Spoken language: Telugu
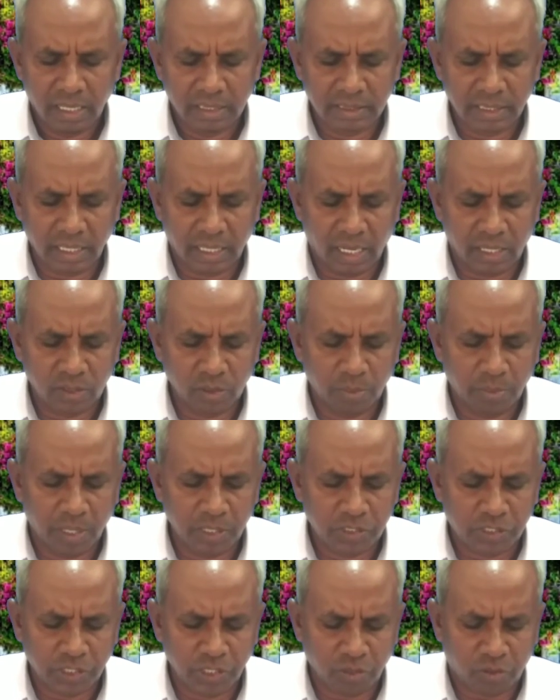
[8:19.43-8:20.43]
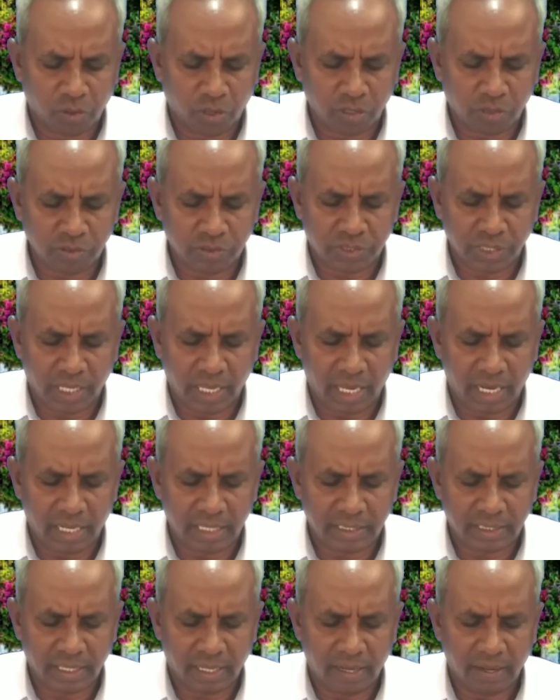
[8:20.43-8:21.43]
అంతేకాదు మనుషులు కొరకు
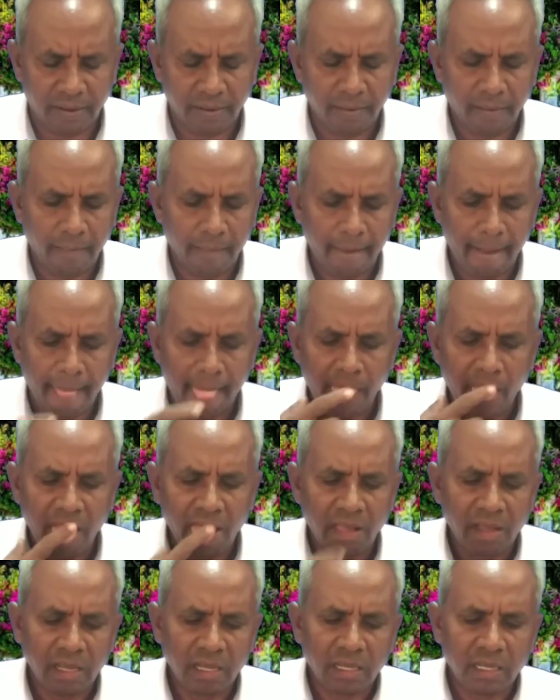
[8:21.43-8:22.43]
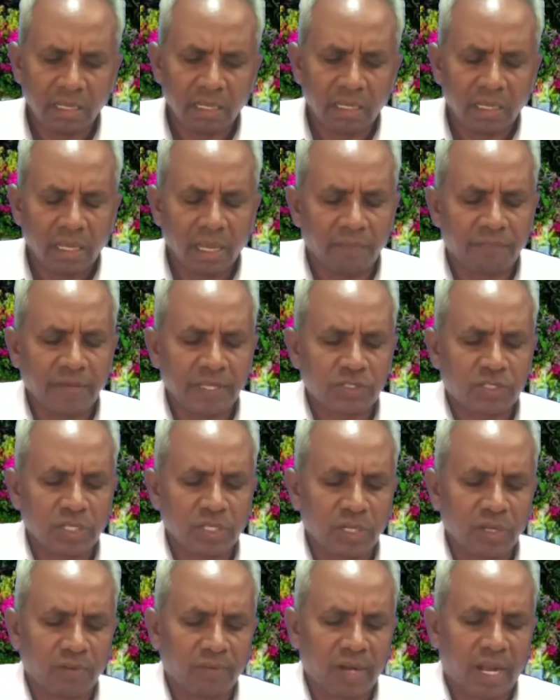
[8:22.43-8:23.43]
చేయాలంట
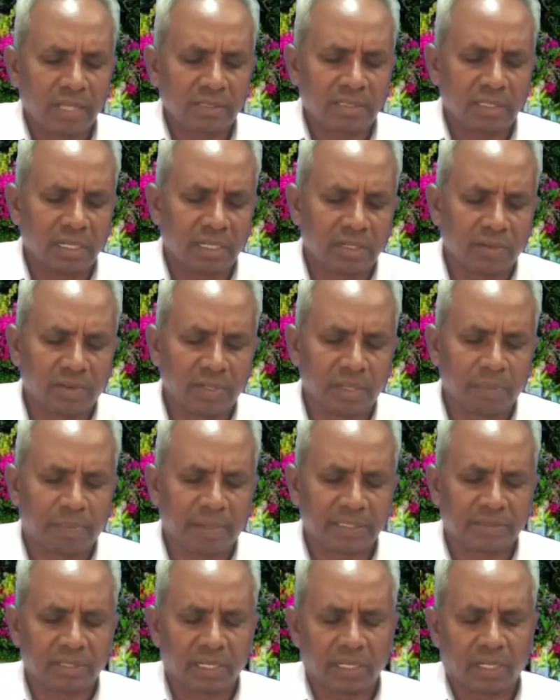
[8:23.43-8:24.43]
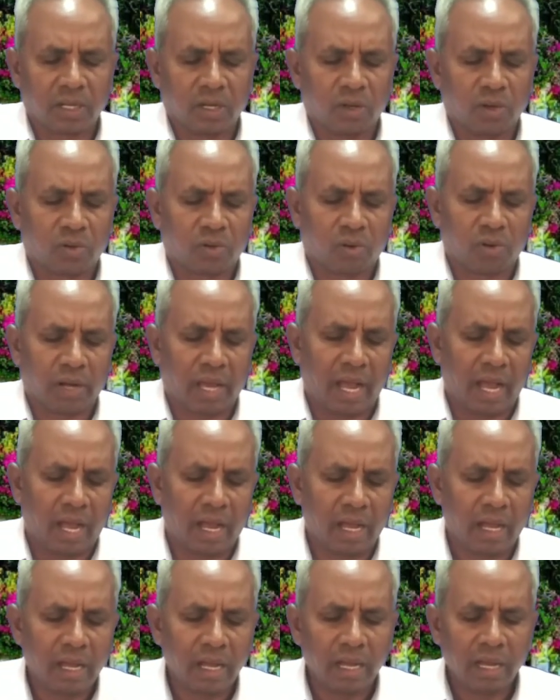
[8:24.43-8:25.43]
ఎఫ్ఎస్సీలకు వ్రాసినటువంటి పత్రికలో కూడా
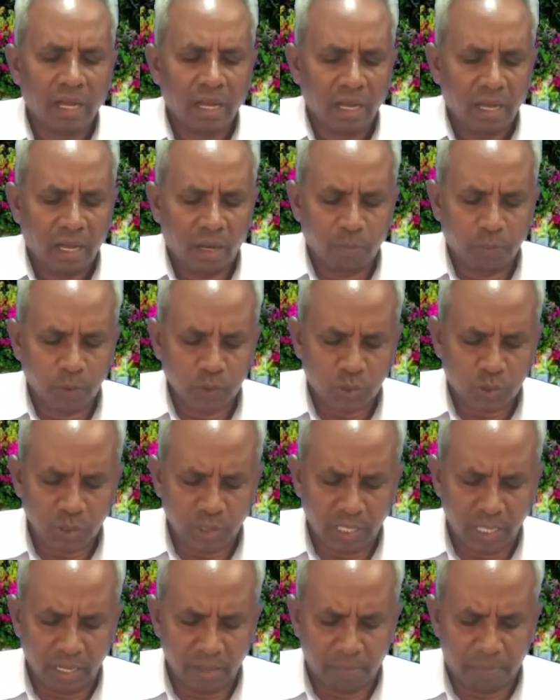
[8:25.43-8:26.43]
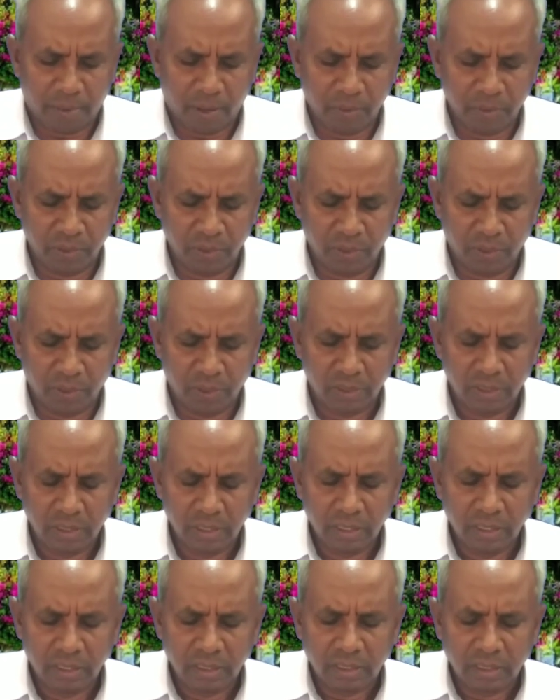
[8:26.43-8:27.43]
అపోస్తుడైన పౌలు
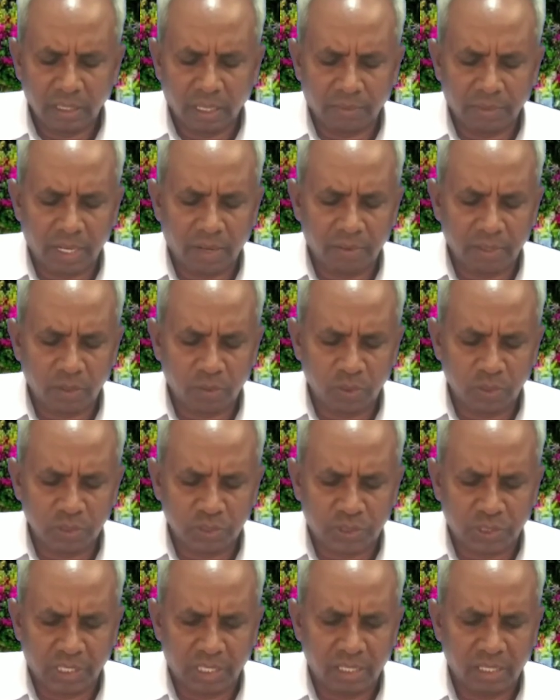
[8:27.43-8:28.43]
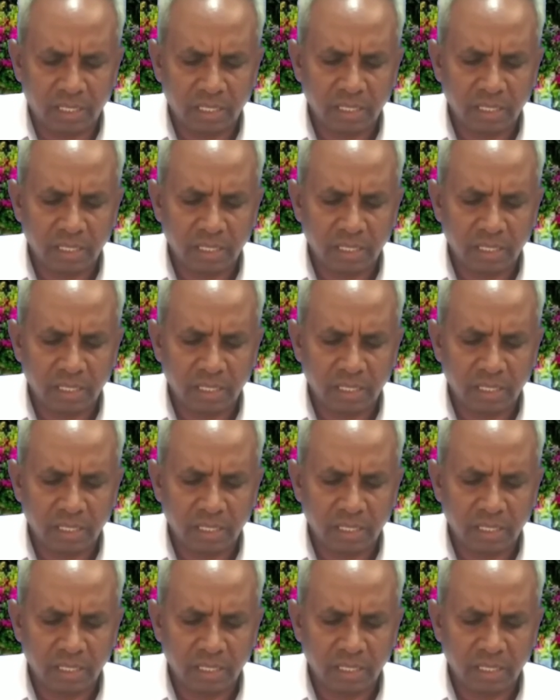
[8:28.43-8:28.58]
ఎవరెవరి గురించి